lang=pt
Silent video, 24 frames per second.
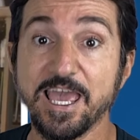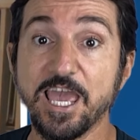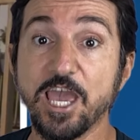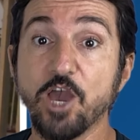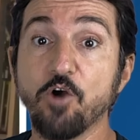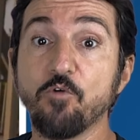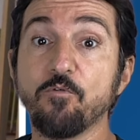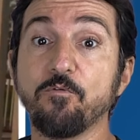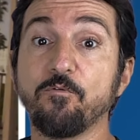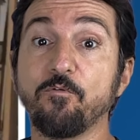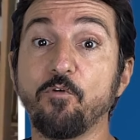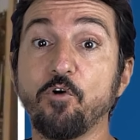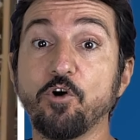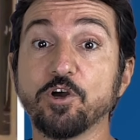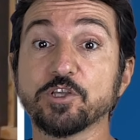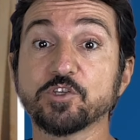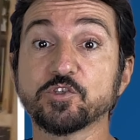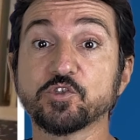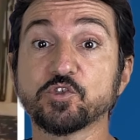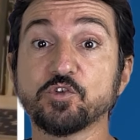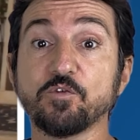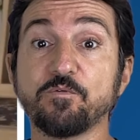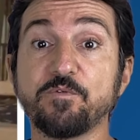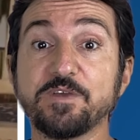é um forte
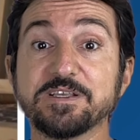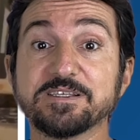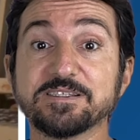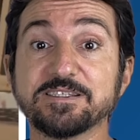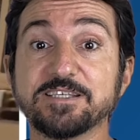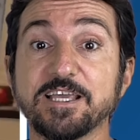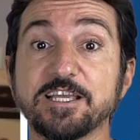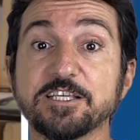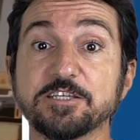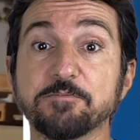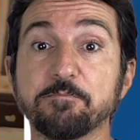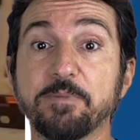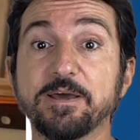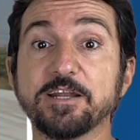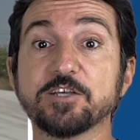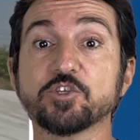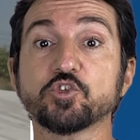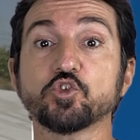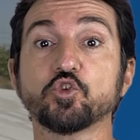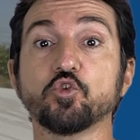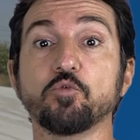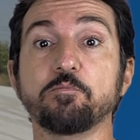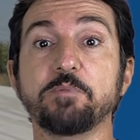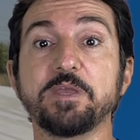suficiente para
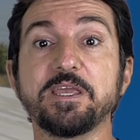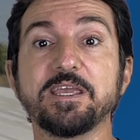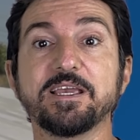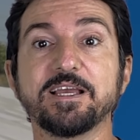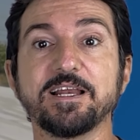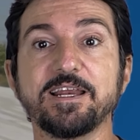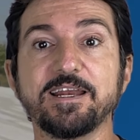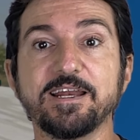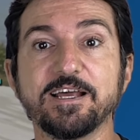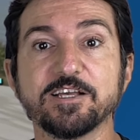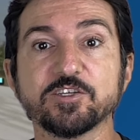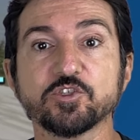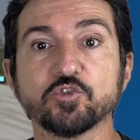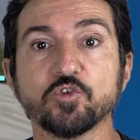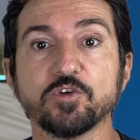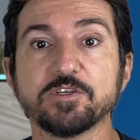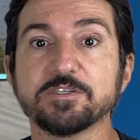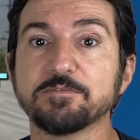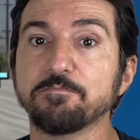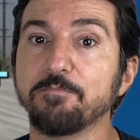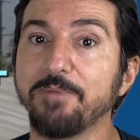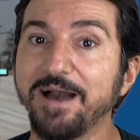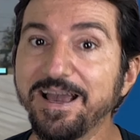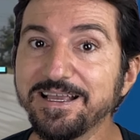subir inclinações
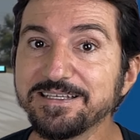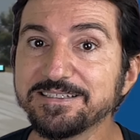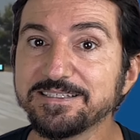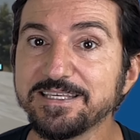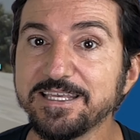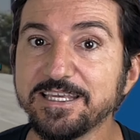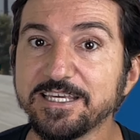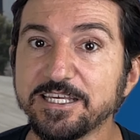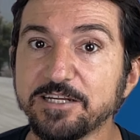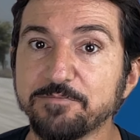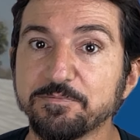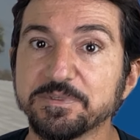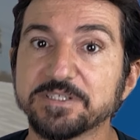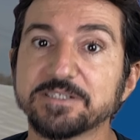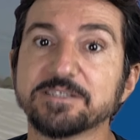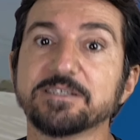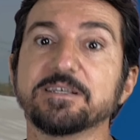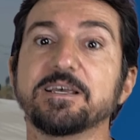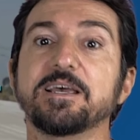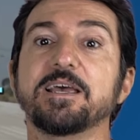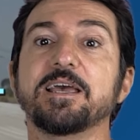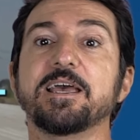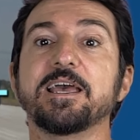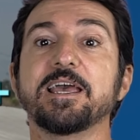mais íngremes.
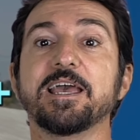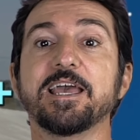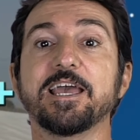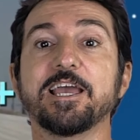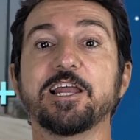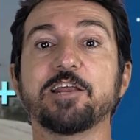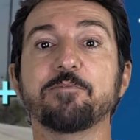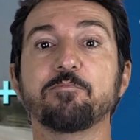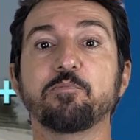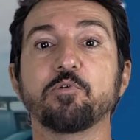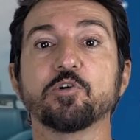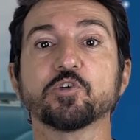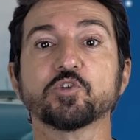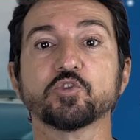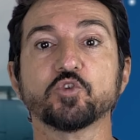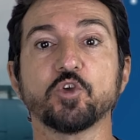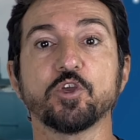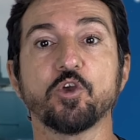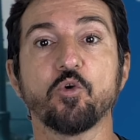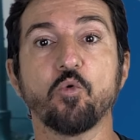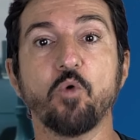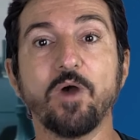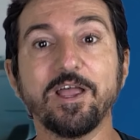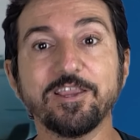Ele possui
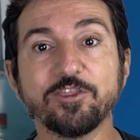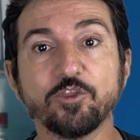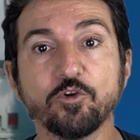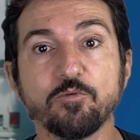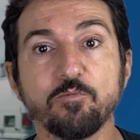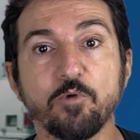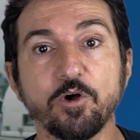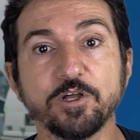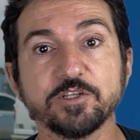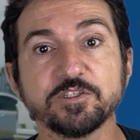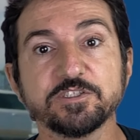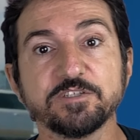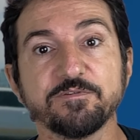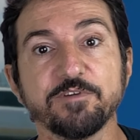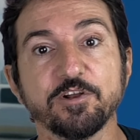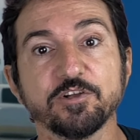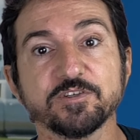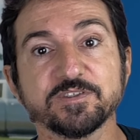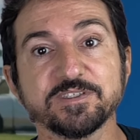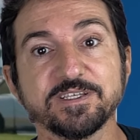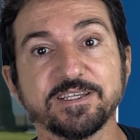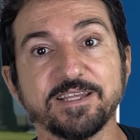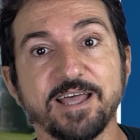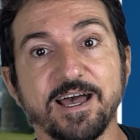quatro modos de
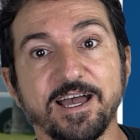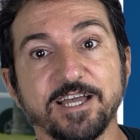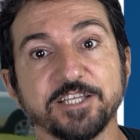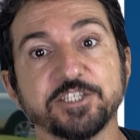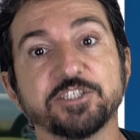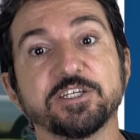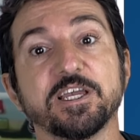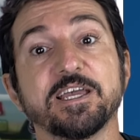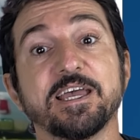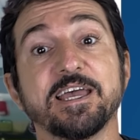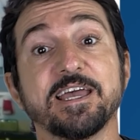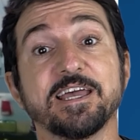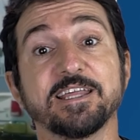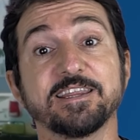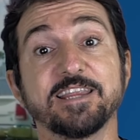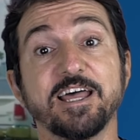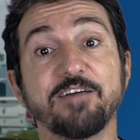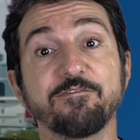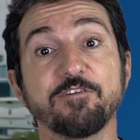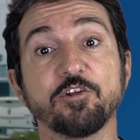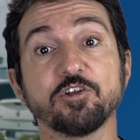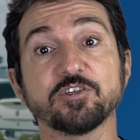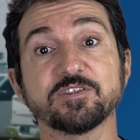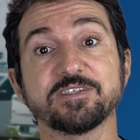velocidade, na
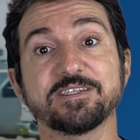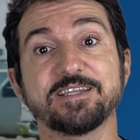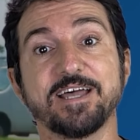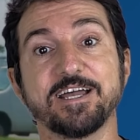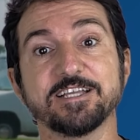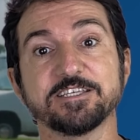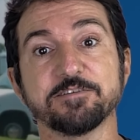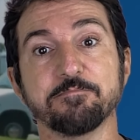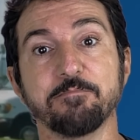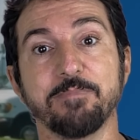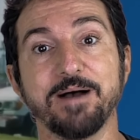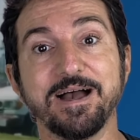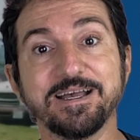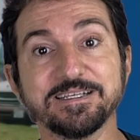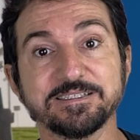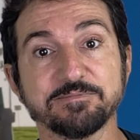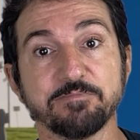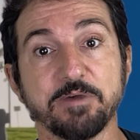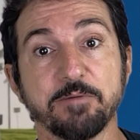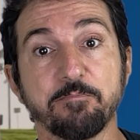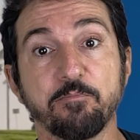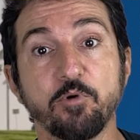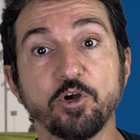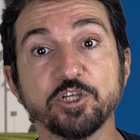velocidade
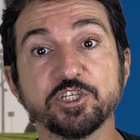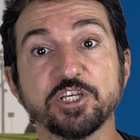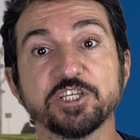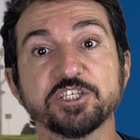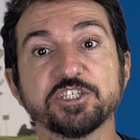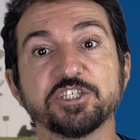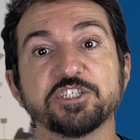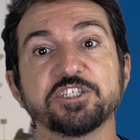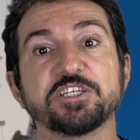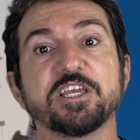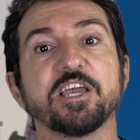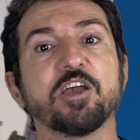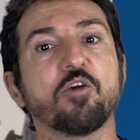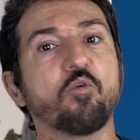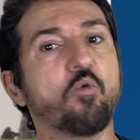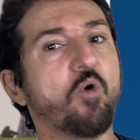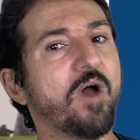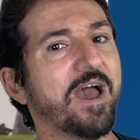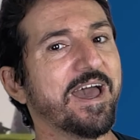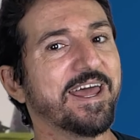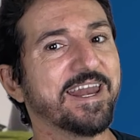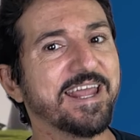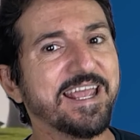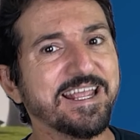máxima pode atingir
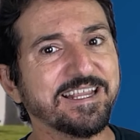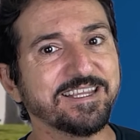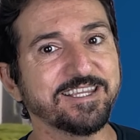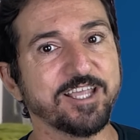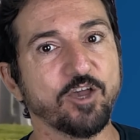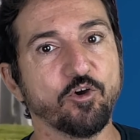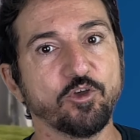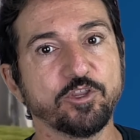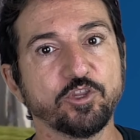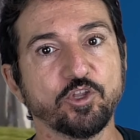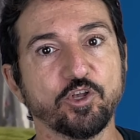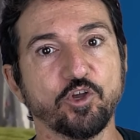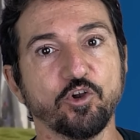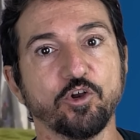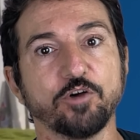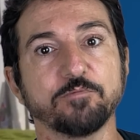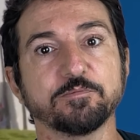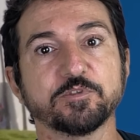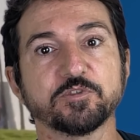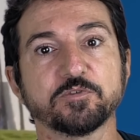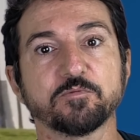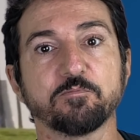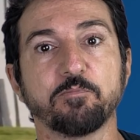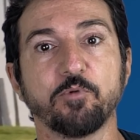48 km
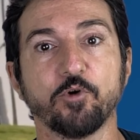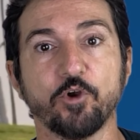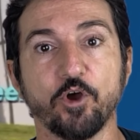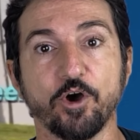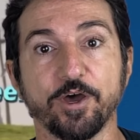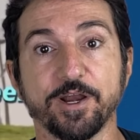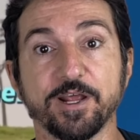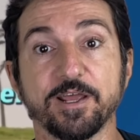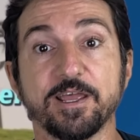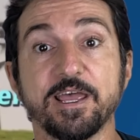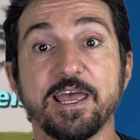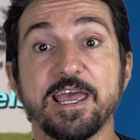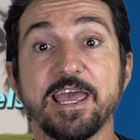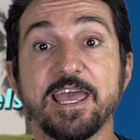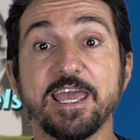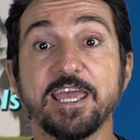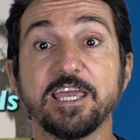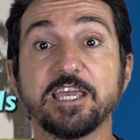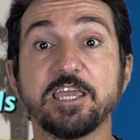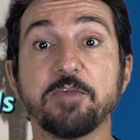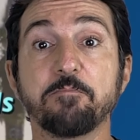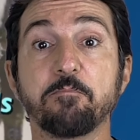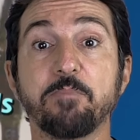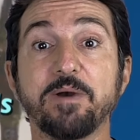por hora.
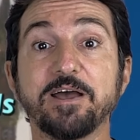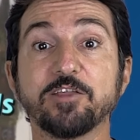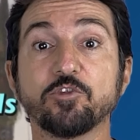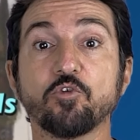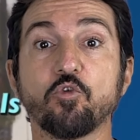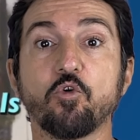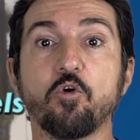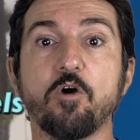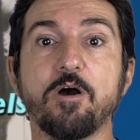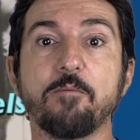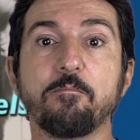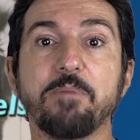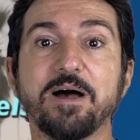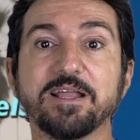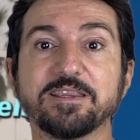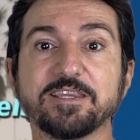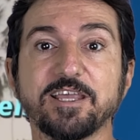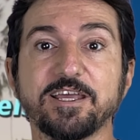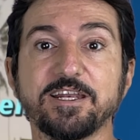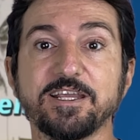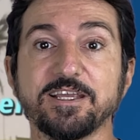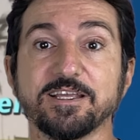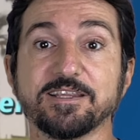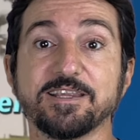Equipado com a
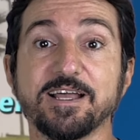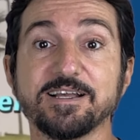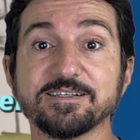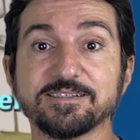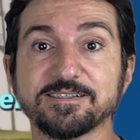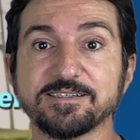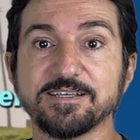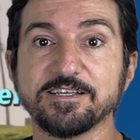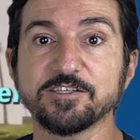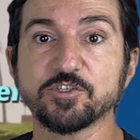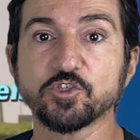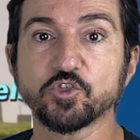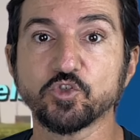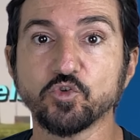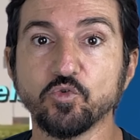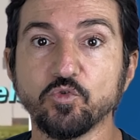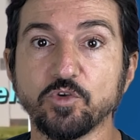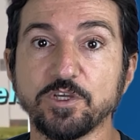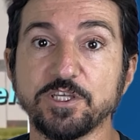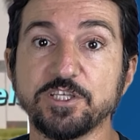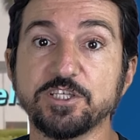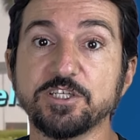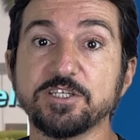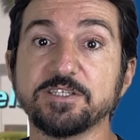bateria da
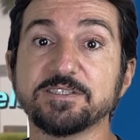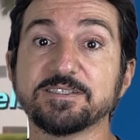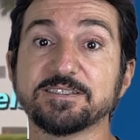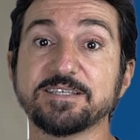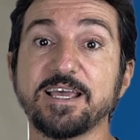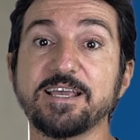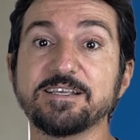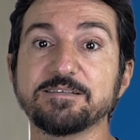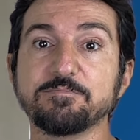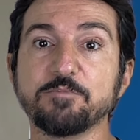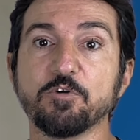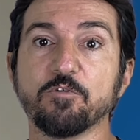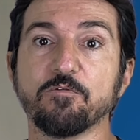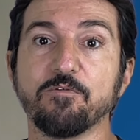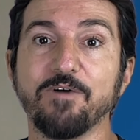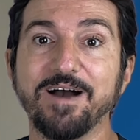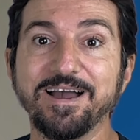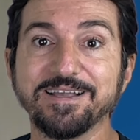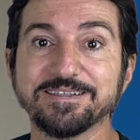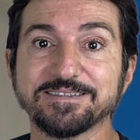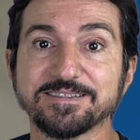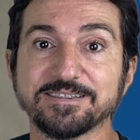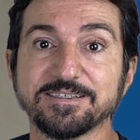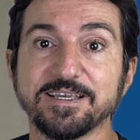Samsung de 6.000
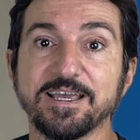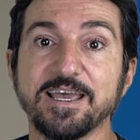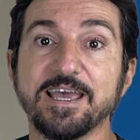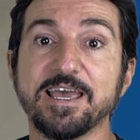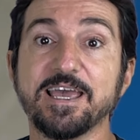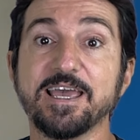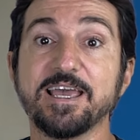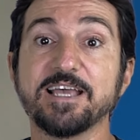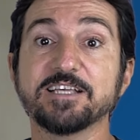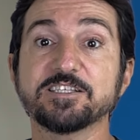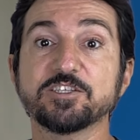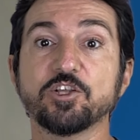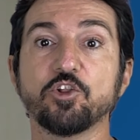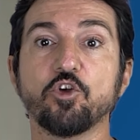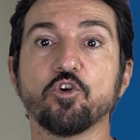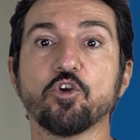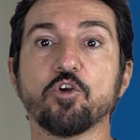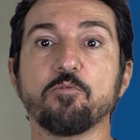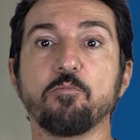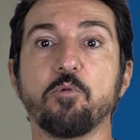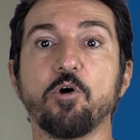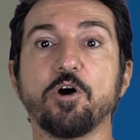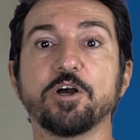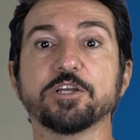watts, esse
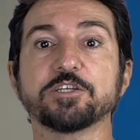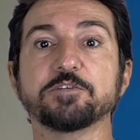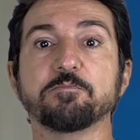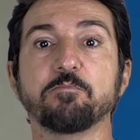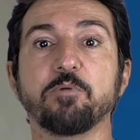longboard